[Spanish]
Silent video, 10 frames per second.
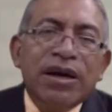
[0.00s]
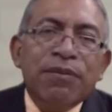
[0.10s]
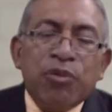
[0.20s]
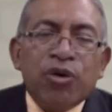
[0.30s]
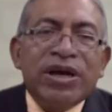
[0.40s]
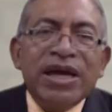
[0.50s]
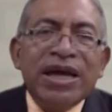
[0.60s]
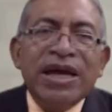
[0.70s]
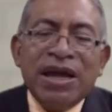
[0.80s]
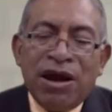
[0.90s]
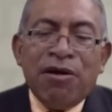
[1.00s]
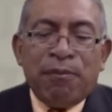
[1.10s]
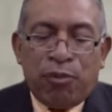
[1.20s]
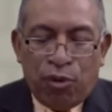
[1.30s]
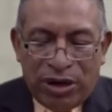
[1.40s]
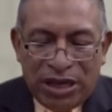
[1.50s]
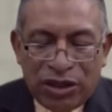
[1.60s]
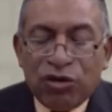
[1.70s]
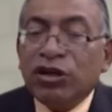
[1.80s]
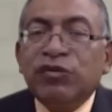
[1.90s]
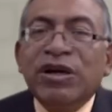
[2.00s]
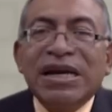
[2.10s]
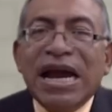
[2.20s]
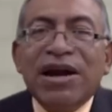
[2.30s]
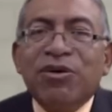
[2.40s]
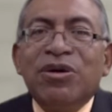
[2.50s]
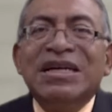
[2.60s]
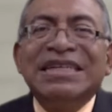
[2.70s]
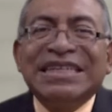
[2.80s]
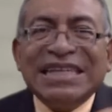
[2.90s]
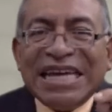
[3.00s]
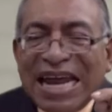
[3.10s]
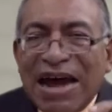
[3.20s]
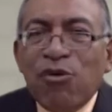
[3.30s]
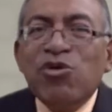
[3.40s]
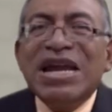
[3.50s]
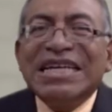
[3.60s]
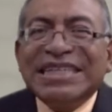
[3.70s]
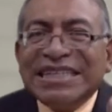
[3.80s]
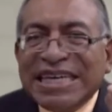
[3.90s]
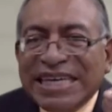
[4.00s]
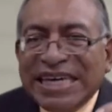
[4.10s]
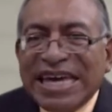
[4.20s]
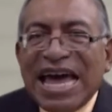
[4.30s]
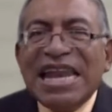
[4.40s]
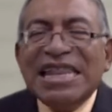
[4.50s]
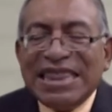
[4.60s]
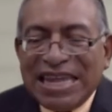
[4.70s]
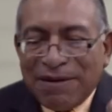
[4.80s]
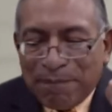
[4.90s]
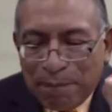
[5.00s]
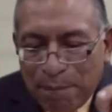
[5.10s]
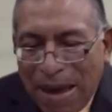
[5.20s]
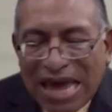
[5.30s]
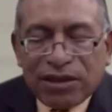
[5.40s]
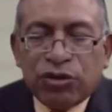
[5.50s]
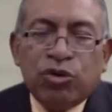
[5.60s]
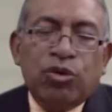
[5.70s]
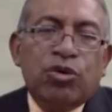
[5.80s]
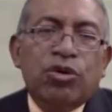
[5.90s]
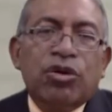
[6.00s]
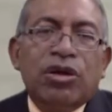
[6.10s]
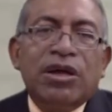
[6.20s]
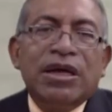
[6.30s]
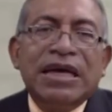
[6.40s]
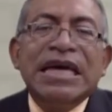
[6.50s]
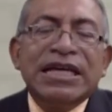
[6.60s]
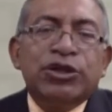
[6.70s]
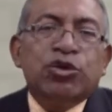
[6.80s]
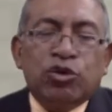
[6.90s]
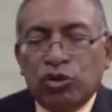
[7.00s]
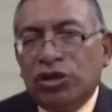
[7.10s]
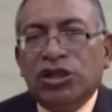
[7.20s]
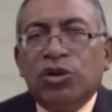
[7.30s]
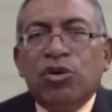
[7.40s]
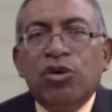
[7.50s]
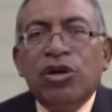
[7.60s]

¿Por qué? Porque Dios fue claro. Será una señal del pacto que he hecho contigo.